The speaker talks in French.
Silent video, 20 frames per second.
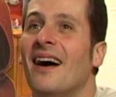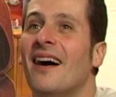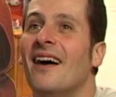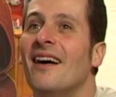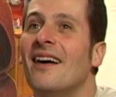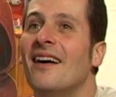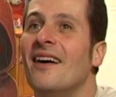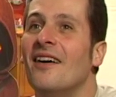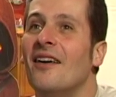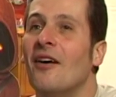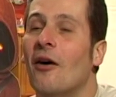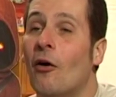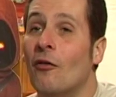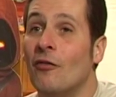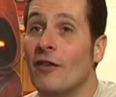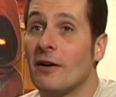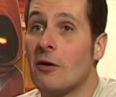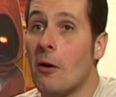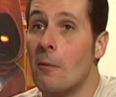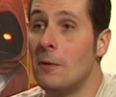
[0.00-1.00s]
Euh, on
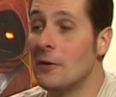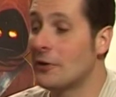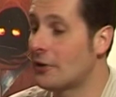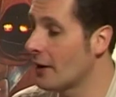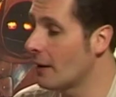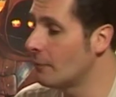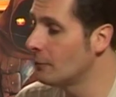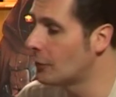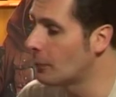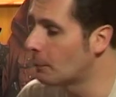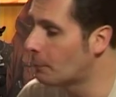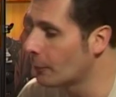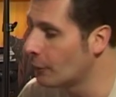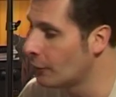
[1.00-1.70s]
va compliquer un petit peu,